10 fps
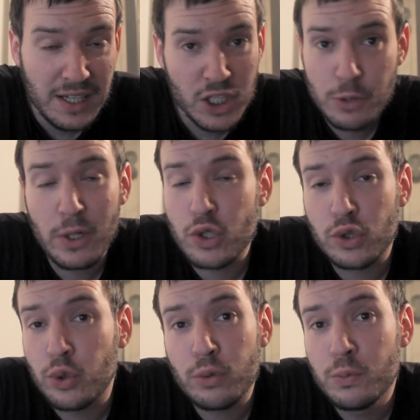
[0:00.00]
Ich bin auch schon
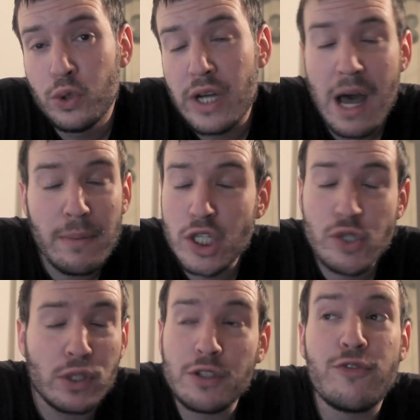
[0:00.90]
todmüde, aber ich
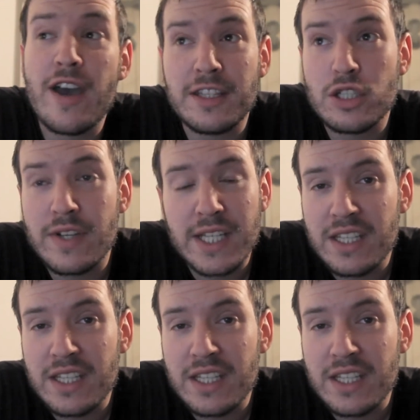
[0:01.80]
wollte fertig werden,